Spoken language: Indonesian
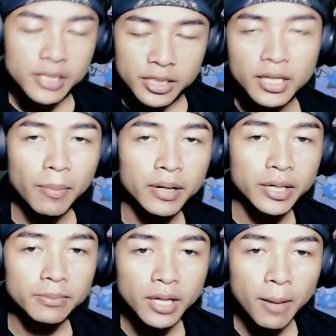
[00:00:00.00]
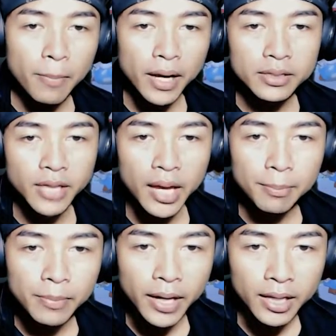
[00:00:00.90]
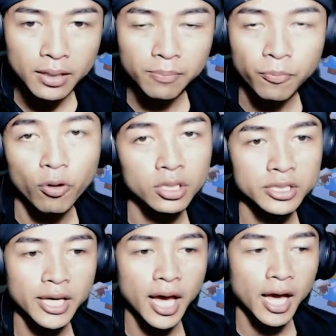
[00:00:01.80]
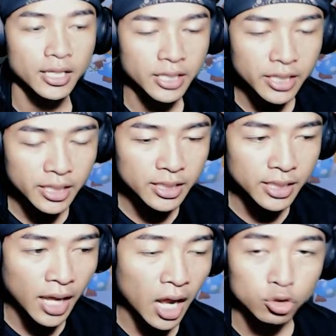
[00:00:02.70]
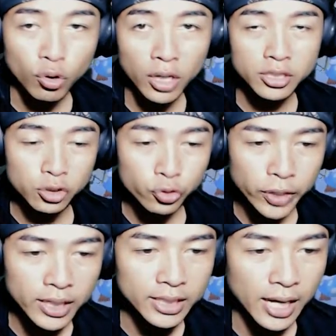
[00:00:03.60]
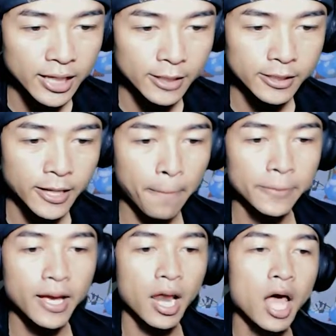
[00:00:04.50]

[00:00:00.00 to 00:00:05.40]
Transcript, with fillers: Ini nama gamenya My Time at Portia Jadi kita langsung aja new ya Kita lihat gamenya